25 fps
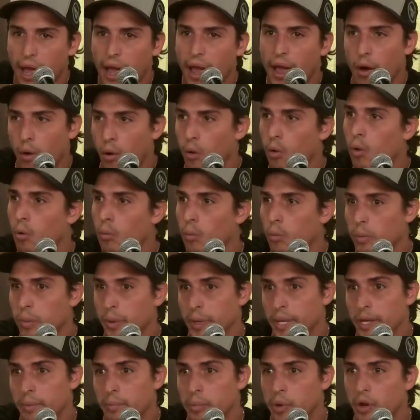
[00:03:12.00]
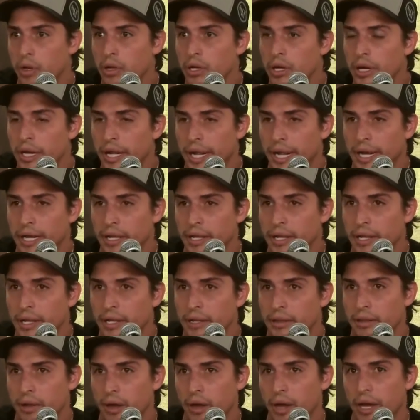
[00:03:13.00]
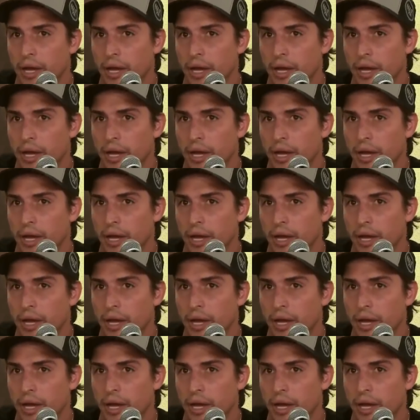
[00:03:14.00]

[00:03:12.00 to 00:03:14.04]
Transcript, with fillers: é, o, o, Big Brother, ele tem,